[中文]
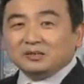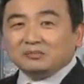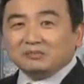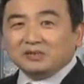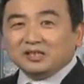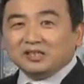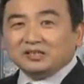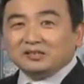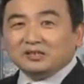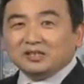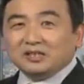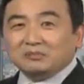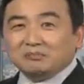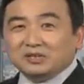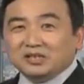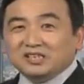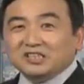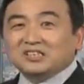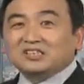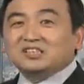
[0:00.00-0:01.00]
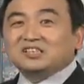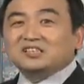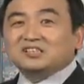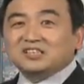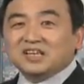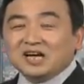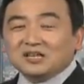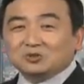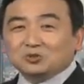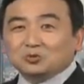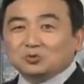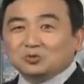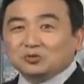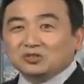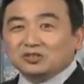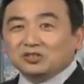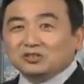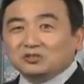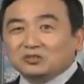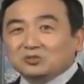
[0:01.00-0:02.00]
米呃米第奇家族，
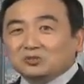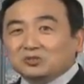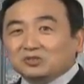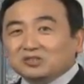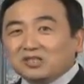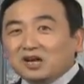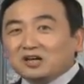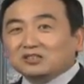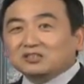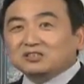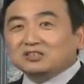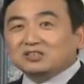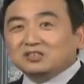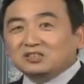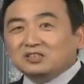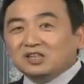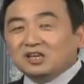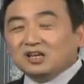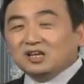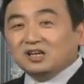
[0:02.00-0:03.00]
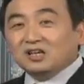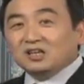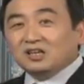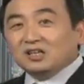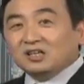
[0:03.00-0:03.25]
也就是当时的